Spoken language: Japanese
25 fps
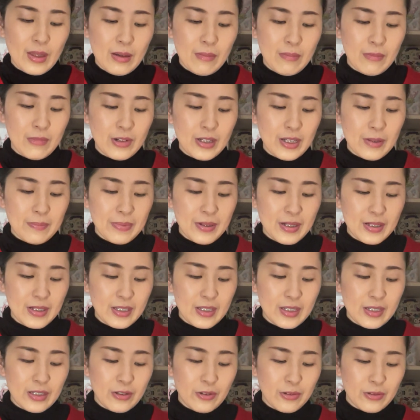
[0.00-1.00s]
もうやっぱ
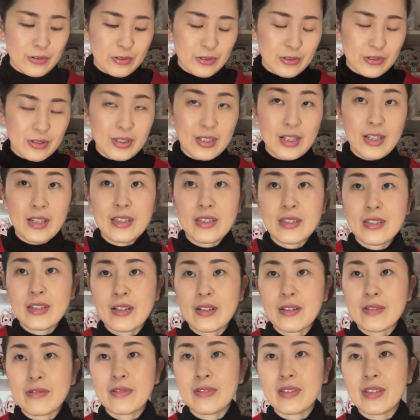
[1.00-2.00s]
り40歳
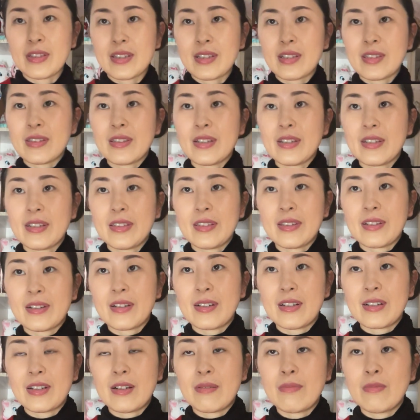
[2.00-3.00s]
近くになってきたか
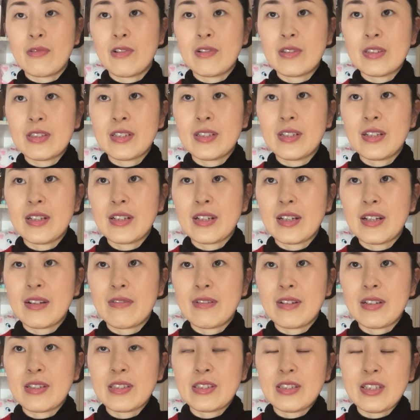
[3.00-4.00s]
らもう白髪
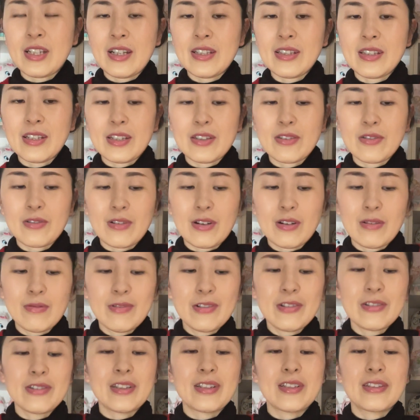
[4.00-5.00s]
はしゃあないとは
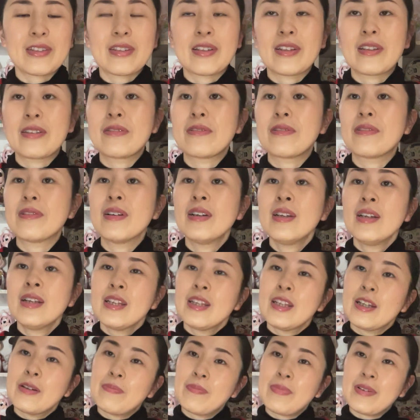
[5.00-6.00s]
思うんですけど
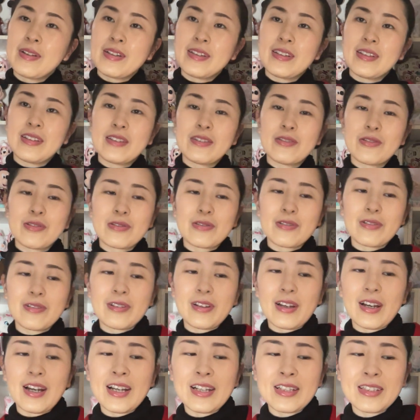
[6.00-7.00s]
やっぱりちょっと
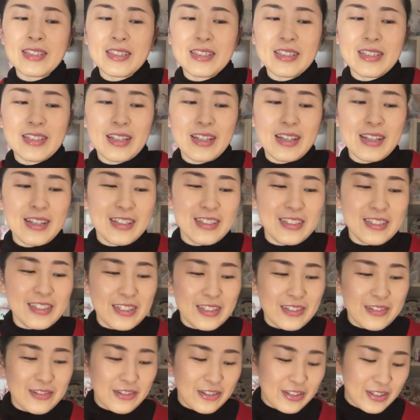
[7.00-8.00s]

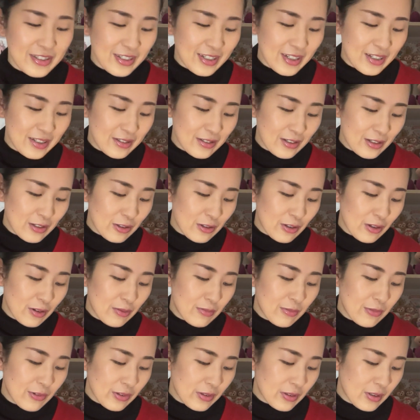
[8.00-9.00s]
アンチエイジングしたいなって思っ
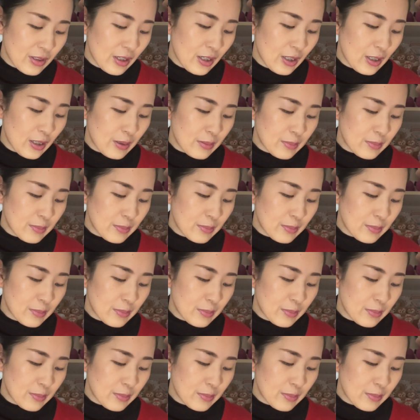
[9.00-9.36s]
て